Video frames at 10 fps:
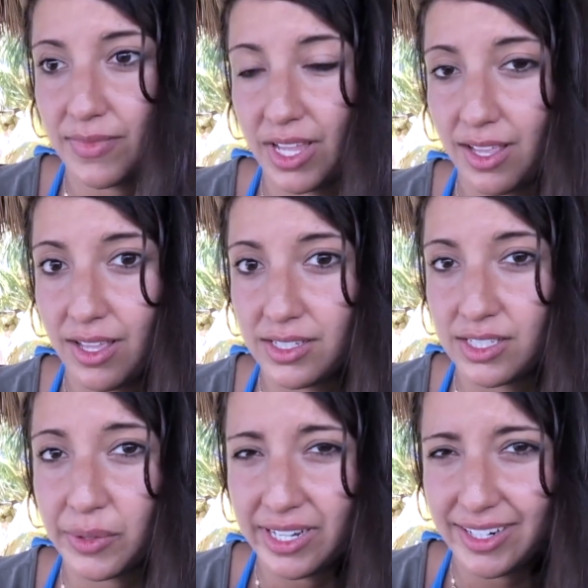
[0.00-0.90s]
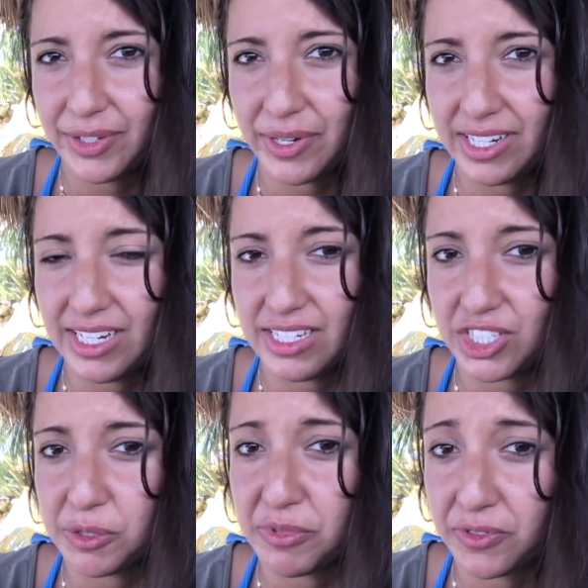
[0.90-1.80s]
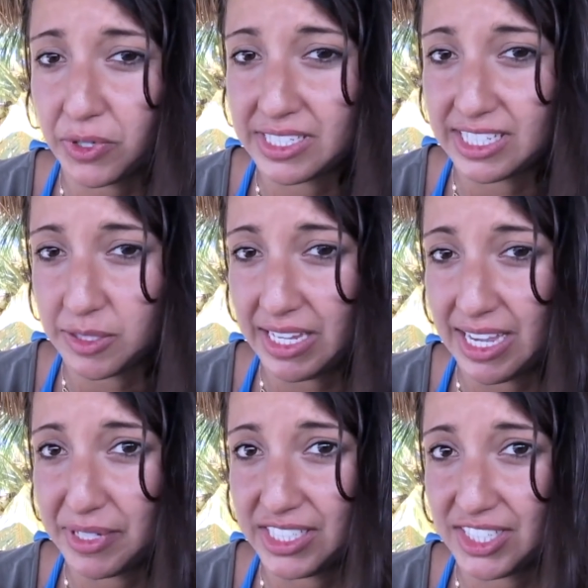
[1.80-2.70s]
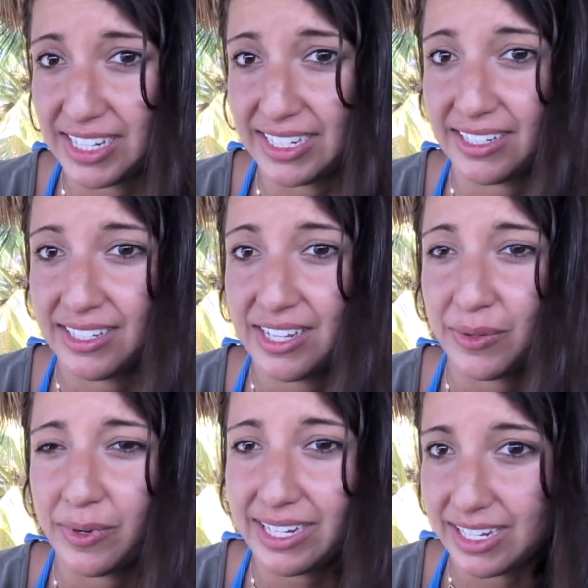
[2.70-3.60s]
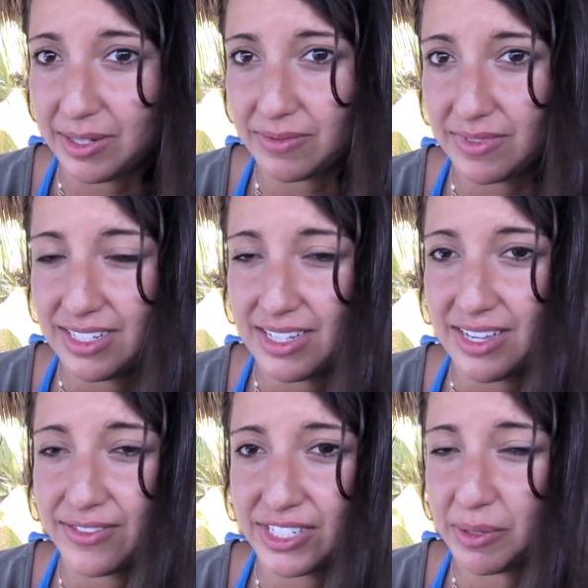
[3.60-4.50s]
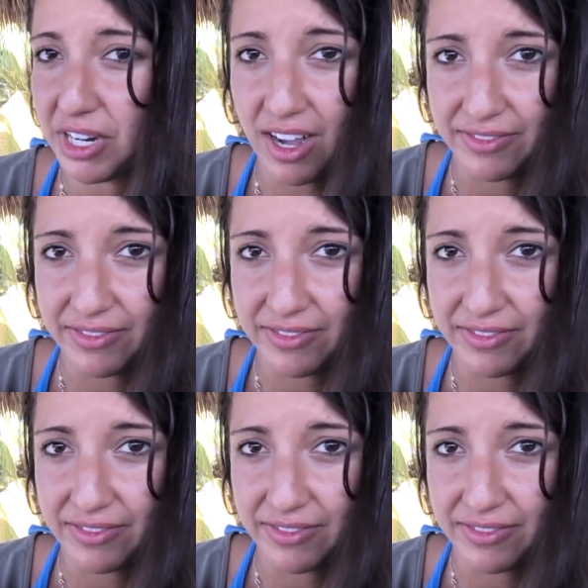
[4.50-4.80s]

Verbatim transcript: 6 sore setiap malam, bangun untuk minum kopi, teh,